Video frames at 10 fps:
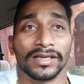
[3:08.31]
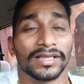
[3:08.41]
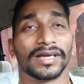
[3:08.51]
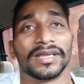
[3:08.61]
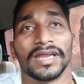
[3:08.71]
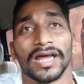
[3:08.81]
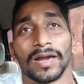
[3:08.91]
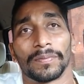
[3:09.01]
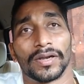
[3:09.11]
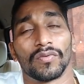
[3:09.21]
ఎందుకంటే ఏ
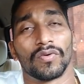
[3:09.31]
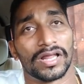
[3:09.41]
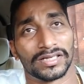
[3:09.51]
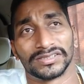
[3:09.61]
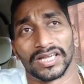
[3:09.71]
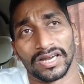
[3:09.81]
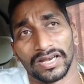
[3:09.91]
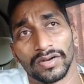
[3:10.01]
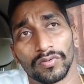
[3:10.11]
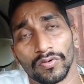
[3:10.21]
ఆడపిల్లకి కూడా అలాగే
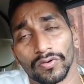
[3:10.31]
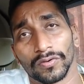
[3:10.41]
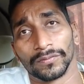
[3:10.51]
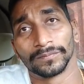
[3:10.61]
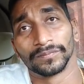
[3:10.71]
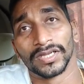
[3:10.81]
జరగాలని కోరుకోం